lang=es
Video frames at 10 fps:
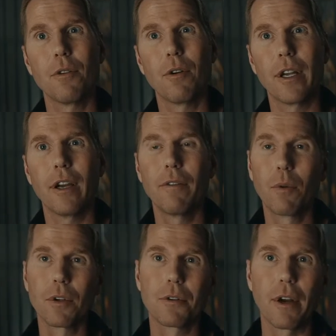Nunca
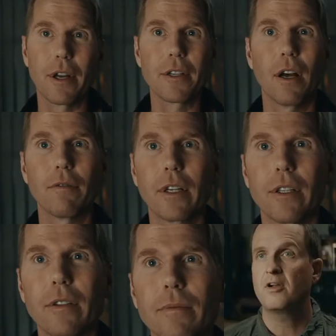se va a poder lo que uno
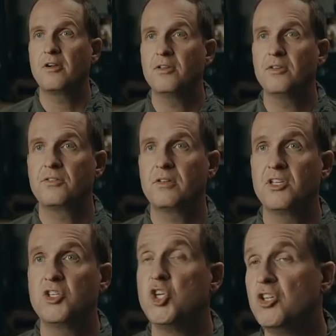quiera. Así que.
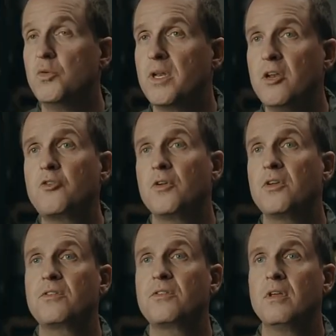Solamente
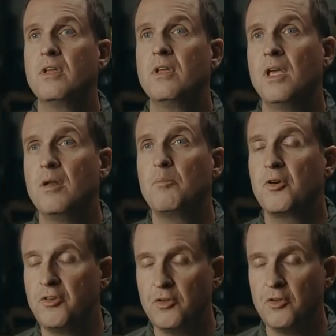espero que.
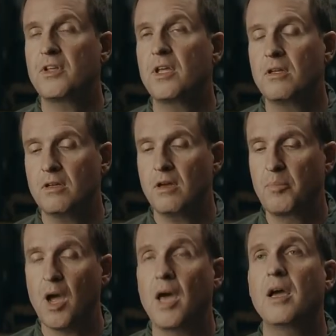
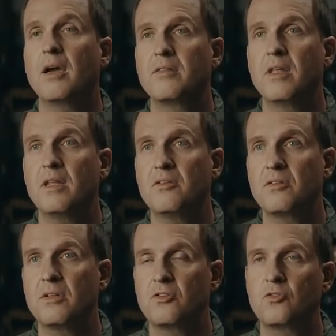Activision no me
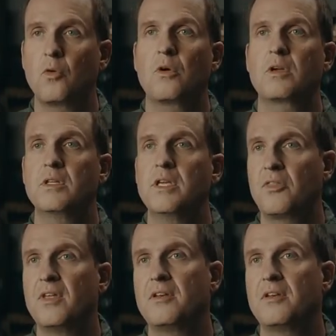tome el video por poner